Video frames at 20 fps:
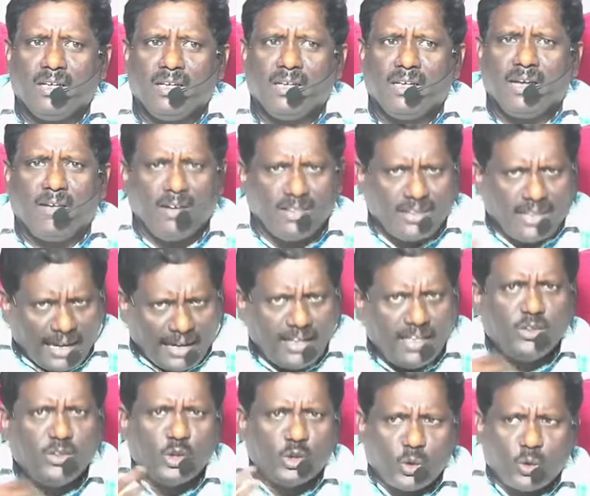ఎవరి దాన్ని
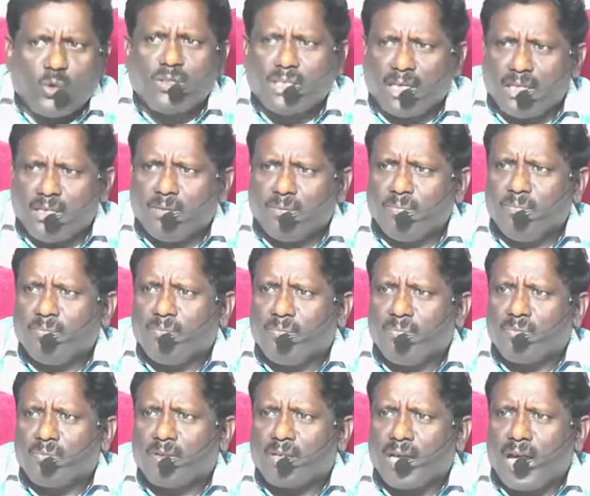నేను దిద్దుకుంటాను
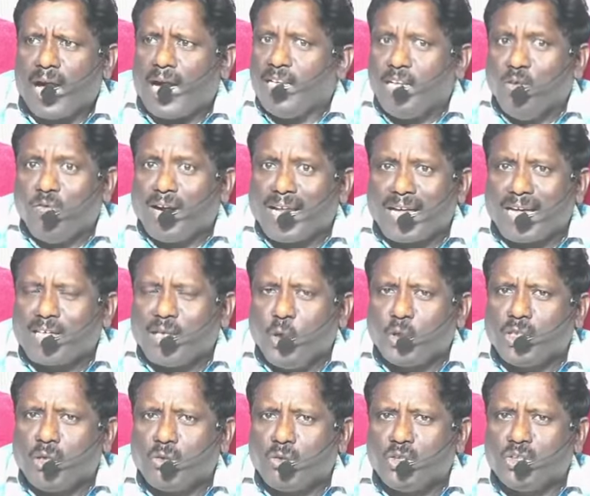అని నువ్వు
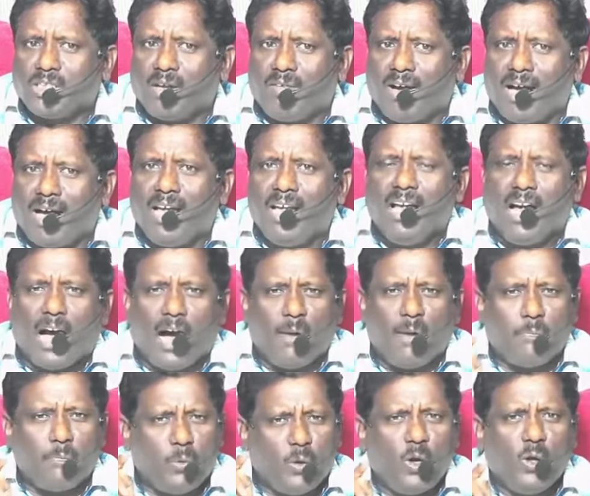అడగలుగుతావు చూసావా
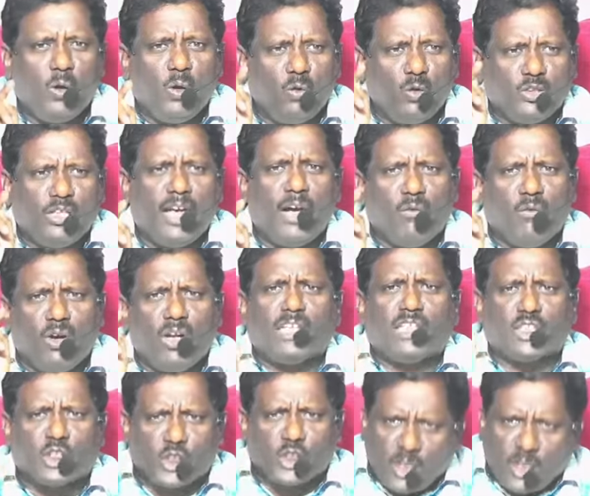అప్పుడు నువ్వు దేవుడికి